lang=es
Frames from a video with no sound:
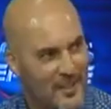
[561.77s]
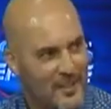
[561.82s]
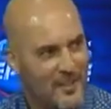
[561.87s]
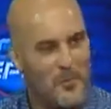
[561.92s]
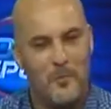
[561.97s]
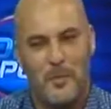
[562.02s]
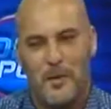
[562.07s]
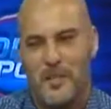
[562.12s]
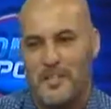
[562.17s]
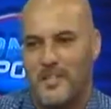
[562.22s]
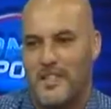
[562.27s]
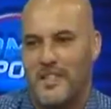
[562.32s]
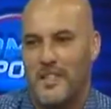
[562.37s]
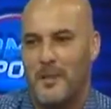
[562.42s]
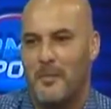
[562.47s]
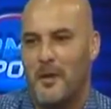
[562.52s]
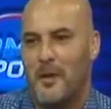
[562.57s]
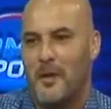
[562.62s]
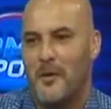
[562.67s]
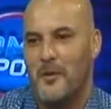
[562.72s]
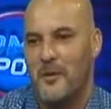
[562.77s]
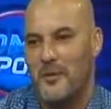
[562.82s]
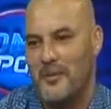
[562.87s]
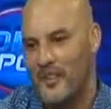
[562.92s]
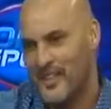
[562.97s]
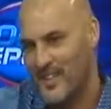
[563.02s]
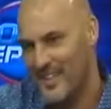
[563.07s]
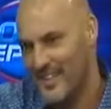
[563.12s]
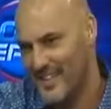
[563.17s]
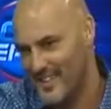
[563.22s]
Tengo un presente para vos
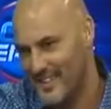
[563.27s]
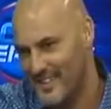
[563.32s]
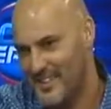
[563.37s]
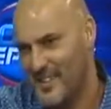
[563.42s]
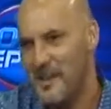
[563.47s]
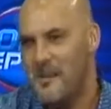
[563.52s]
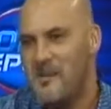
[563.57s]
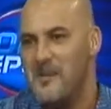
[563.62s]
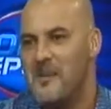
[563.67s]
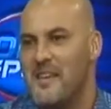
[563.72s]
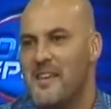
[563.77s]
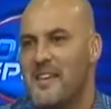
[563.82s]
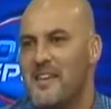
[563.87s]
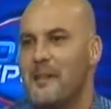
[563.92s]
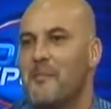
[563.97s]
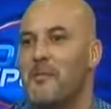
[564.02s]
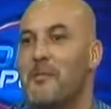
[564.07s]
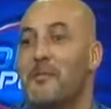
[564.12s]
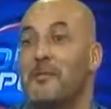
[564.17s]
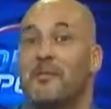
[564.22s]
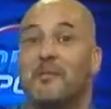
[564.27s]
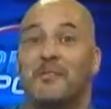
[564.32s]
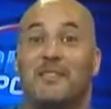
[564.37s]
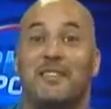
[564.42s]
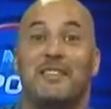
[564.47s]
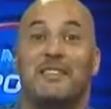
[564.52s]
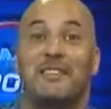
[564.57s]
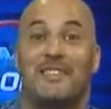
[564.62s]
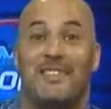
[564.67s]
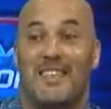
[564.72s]
traeme, no
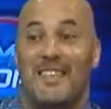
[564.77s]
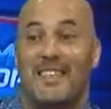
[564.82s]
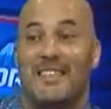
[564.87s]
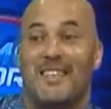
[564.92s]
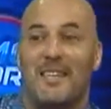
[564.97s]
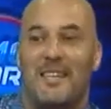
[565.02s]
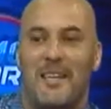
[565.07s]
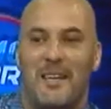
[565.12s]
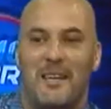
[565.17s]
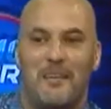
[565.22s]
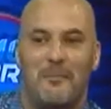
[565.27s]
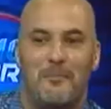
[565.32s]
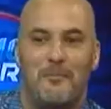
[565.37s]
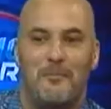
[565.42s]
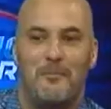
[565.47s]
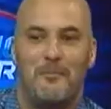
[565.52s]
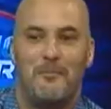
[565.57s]
sé, secretaria ahí,